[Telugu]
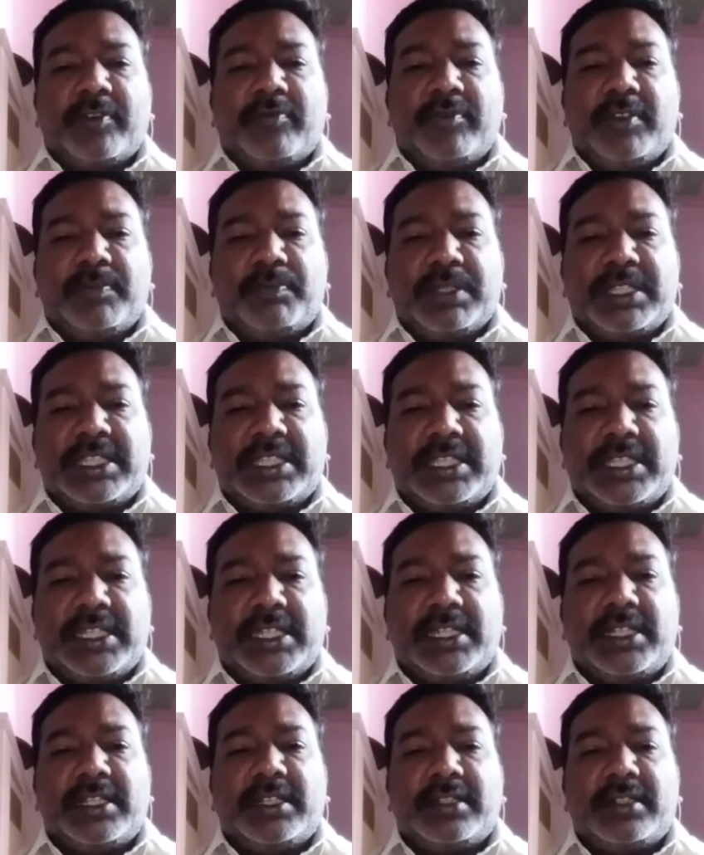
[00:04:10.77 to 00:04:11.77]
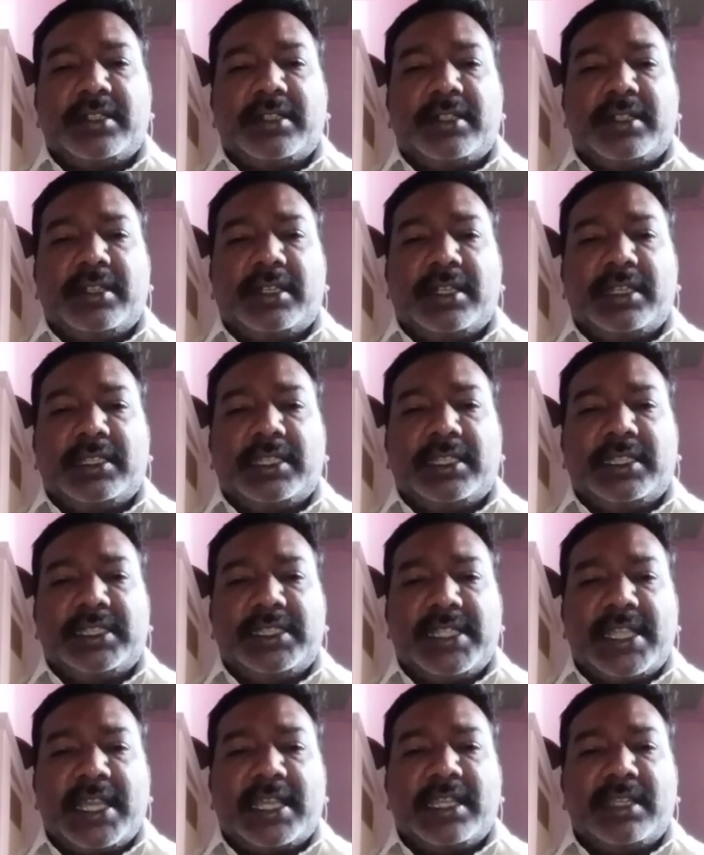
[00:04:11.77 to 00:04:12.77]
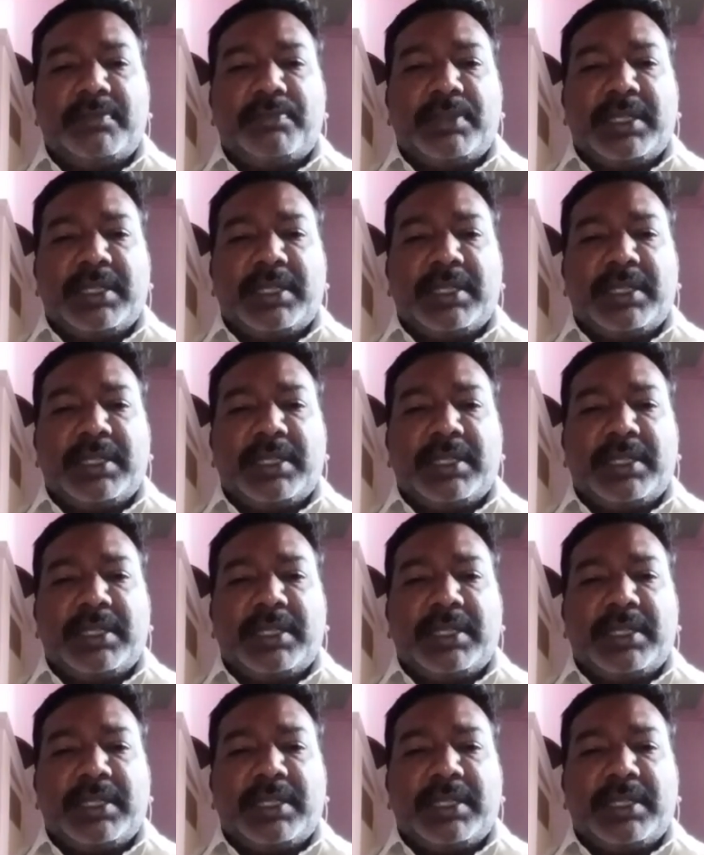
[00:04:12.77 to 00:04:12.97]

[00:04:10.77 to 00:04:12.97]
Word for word: విపశ్యన అనే ధ్యాన